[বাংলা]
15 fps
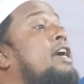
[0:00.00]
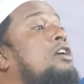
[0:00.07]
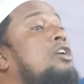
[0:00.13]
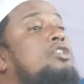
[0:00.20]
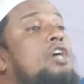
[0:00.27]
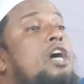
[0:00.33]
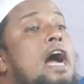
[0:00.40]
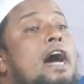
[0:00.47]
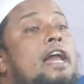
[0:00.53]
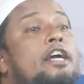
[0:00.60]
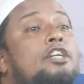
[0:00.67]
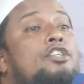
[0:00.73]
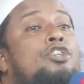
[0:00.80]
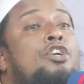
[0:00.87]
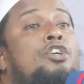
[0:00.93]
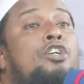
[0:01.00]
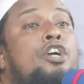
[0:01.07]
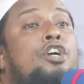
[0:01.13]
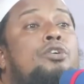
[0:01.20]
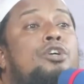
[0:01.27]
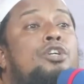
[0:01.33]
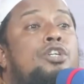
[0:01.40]
কথায় আরেকজনকে
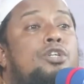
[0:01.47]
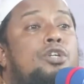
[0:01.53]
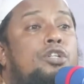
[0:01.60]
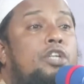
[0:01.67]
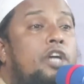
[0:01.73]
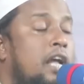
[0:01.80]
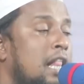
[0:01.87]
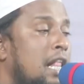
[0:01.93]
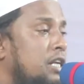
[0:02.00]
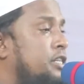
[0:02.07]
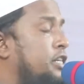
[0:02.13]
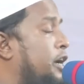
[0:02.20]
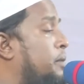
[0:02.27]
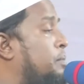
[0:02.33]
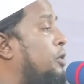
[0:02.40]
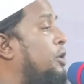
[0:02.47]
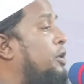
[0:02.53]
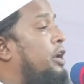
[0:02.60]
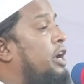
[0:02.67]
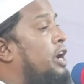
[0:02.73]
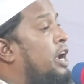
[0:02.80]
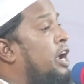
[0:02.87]
কষ্ট দেয় যে
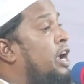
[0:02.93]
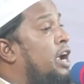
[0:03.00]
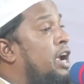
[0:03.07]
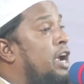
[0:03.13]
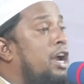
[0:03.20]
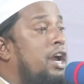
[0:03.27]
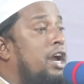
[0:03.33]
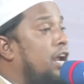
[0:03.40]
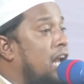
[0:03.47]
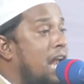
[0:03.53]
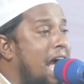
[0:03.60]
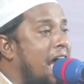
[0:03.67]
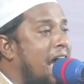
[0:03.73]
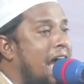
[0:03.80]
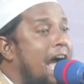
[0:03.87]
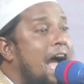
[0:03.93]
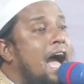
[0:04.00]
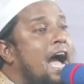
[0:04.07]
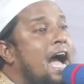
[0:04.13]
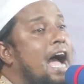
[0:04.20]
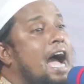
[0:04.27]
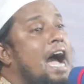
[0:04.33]
মহিলা
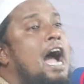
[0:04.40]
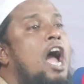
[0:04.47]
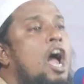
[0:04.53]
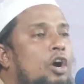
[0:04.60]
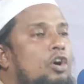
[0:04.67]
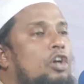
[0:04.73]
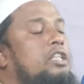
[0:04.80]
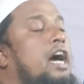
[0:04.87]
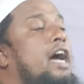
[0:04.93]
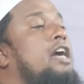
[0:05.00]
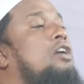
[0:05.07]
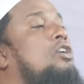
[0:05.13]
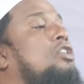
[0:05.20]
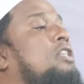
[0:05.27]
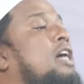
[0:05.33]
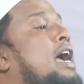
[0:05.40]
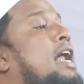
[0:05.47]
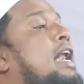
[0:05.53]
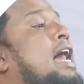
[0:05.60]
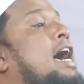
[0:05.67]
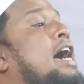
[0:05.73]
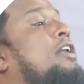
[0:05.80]
কথায় কথায়
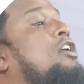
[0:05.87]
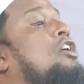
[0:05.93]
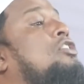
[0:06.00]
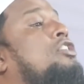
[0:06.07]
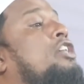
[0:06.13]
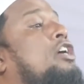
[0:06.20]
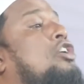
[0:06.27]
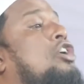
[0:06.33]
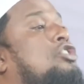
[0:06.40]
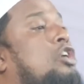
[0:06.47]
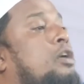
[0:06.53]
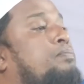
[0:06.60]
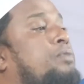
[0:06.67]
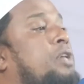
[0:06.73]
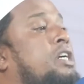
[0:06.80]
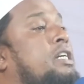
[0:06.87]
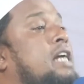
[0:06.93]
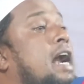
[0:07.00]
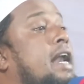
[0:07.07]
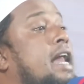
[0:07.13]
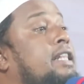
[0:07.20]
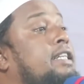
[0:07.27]
লানত দে গজব দে
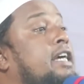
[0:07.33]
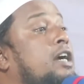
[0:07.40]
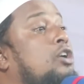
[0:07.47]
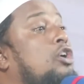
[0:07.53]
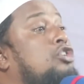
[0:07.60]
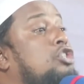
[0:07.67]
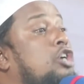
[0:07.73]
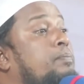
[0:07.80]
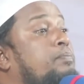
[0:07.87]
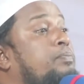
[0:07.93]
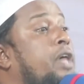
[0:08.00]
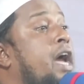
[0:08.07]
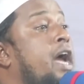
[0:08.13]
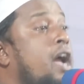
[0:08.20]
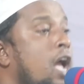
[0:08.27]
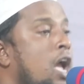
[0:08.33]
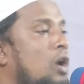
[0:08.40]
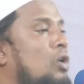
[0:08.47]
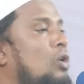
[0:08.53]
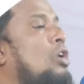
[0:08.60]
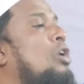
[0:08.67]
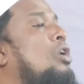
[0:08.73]
ঠাডা দে গজব দে
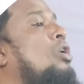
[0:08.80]
ও